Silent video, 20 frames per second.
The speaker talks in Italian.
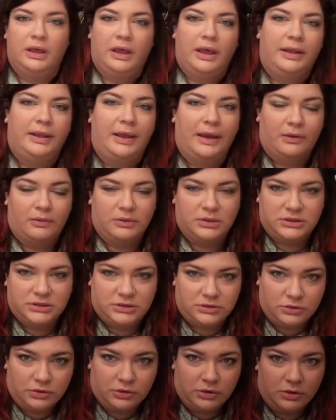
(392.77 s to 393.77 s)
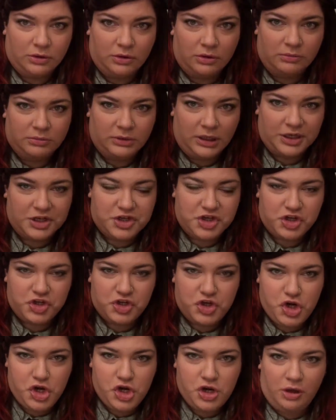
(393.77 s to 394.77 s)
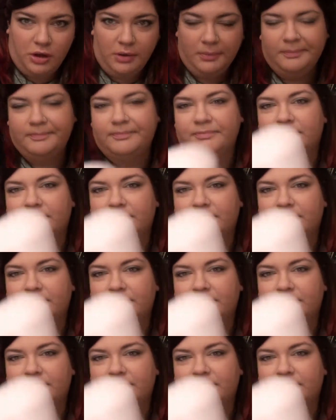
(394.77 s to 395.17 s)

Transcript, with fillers: ed è questo aggeggino